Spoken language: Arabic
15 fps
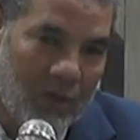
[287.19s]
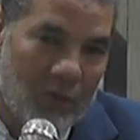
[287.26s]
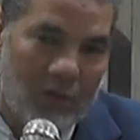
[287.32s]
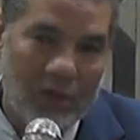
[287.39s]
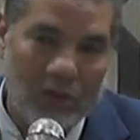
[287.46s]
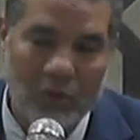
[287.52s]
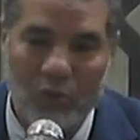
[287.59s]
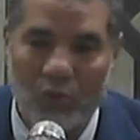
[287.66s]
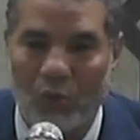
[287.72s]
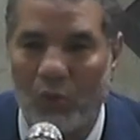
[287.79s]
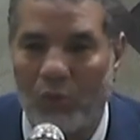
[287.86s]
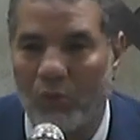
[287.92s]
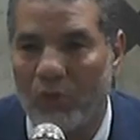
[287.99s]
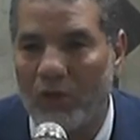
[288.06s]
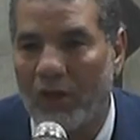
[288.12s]

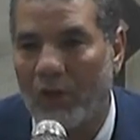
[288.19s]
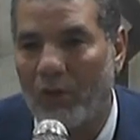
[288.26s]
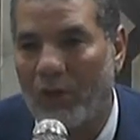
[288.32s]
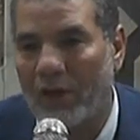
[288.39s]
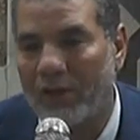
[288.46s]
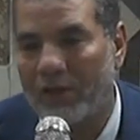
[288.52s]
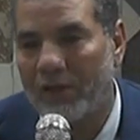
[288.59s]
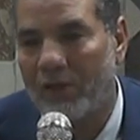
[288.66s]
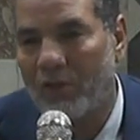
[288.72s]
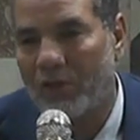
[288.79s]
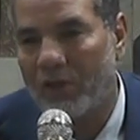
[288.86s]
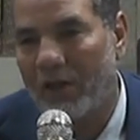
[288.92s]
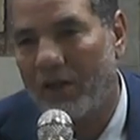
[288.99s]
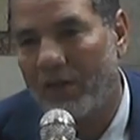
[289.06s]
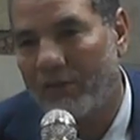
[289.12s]
ويذكرهم الله عز
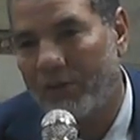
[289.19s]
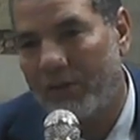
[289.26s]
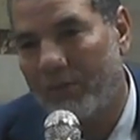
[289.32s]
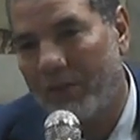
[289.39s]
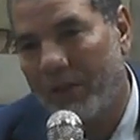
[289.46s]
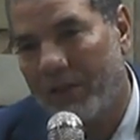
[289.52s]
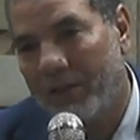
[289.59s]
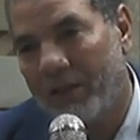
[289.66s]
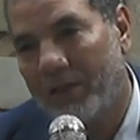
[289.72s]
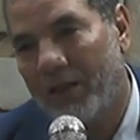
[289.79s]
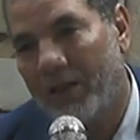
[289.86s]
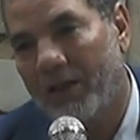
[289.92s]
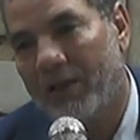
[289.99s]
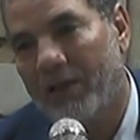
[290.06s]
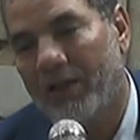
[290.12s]
وجل في من عنده